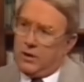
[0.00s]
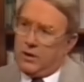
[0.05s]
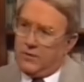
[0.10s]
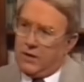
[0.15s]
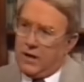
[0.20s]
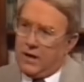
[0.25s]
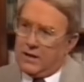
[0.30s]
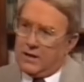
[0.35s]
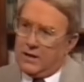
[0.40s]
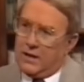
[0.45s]
mi
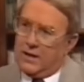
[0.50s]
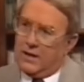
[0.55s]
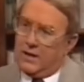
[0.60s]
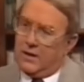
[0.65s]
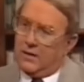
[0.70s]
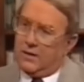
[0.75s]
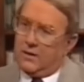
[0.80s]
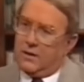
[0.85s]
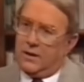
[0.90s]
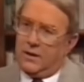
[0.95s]
to do
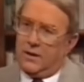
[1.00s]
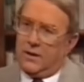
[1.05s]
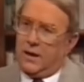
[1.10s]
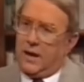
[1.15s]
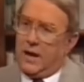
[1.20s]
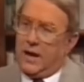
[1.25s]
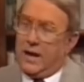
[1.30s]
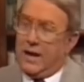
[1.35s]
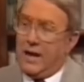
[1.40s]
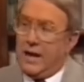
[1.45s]
głowy,
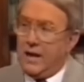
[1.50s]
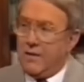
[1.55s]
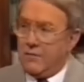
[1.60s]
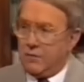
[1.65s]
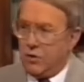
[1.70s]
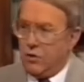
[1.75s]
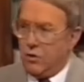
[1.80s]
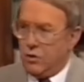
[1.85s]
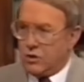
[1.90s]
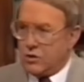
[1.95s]
ani wtedy,
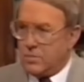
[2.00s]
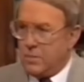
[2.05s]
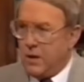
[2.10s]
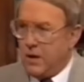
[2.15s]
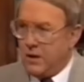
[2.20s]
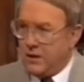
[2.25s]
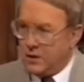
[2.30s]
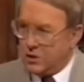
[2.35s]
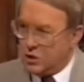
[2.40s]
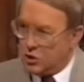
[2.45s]
ani teraz.
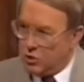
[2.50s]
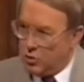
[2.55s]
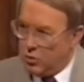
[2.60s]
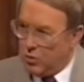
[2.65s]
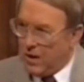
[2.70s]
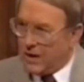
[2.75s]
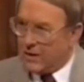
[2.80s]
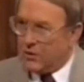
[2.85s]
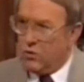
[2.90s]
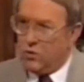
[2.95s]

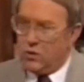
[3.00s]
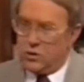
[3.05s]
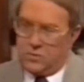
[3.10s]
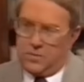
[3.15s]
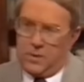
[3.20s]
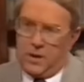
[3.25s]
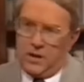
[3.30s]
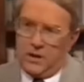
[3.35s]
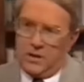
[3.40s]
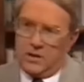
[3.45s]
Mam
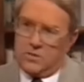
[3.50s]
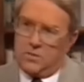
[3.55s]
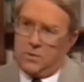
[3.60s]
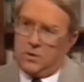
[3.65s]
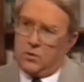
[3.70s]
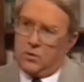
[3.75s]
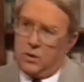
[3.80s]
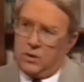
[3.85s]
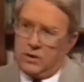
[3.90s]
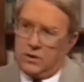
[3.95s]
naszą
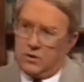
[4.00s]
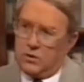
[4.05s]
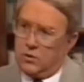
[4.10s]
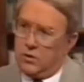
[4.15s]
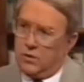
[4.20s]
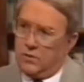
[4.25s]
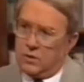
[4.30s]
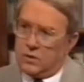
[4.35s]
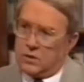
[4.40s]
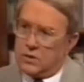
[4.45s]

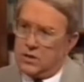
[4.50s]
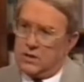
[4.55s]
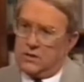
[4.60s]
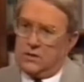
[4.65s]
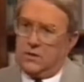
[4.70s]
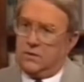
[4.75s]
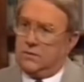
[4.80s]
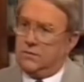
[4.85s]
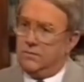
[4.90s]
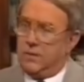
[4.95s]
korespondencję
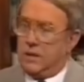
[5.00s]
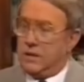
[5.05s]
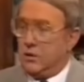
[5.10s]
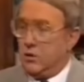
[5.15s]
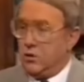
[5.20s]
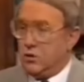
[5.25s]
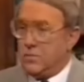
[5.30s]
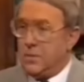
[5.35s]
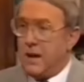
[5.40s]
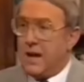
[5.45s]
od sierpnia
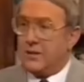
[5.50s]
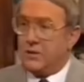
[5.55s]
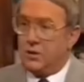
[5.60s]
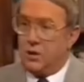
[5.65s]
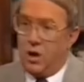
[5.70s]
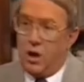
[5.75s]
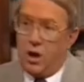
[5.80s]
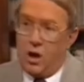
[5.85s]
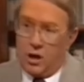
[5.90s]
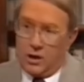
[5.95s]
zeszłego
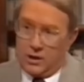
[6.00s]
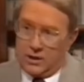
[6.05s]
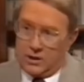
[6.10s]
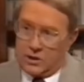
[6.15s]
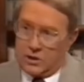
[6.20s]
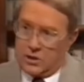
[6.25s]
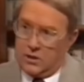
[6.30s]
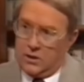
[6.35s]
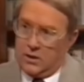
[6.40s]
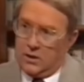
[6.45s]
roku.
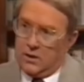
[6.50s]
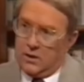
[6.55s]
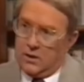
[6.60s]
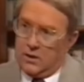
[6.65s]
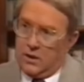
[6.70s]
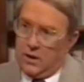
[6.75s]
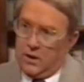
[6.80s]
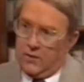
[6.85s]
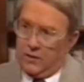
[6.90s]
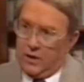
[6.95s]
W
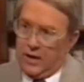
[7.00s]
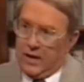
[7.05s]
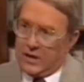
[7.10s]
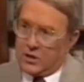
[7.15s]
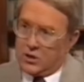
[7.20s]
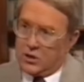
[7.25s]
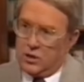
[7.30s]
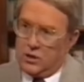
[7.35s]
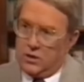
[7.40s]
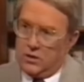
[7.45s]
sierpniu
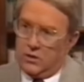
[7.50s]
dostałem